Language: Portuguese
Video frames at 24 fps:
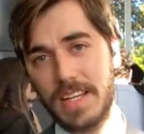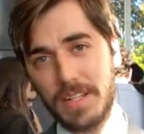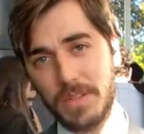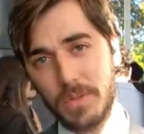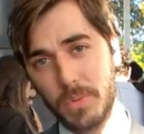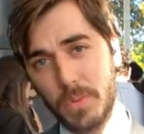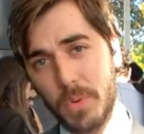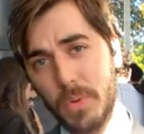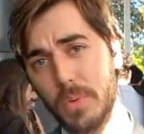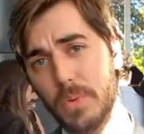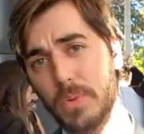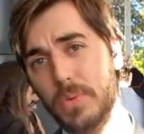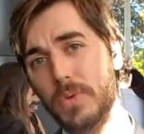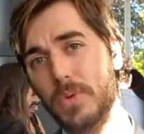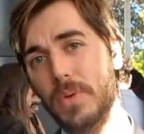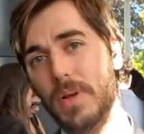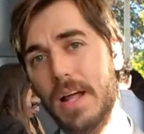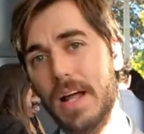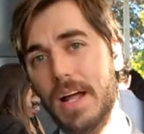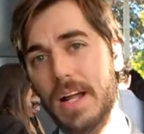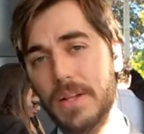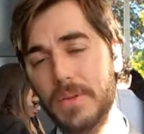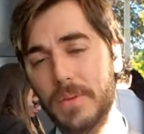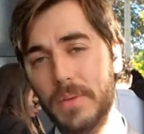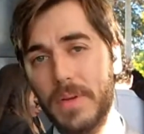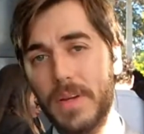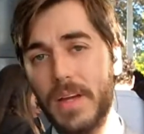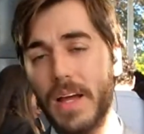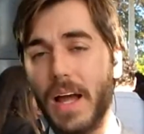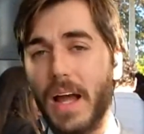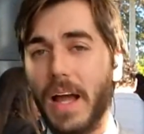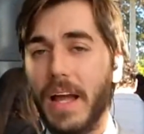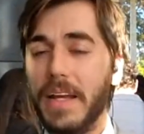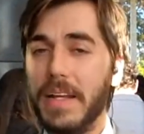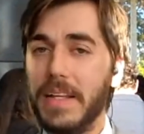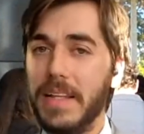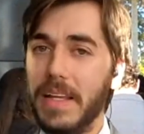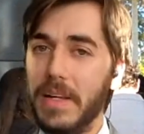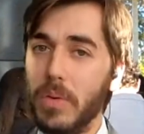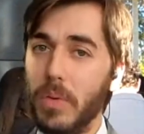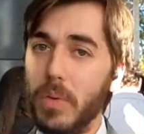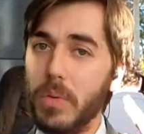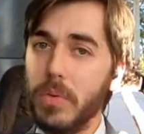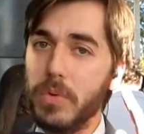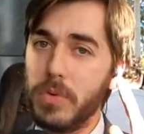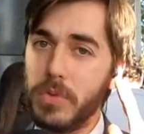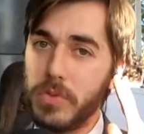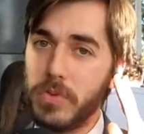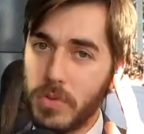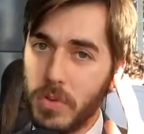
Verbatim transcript: Do outro lado, aí tem outros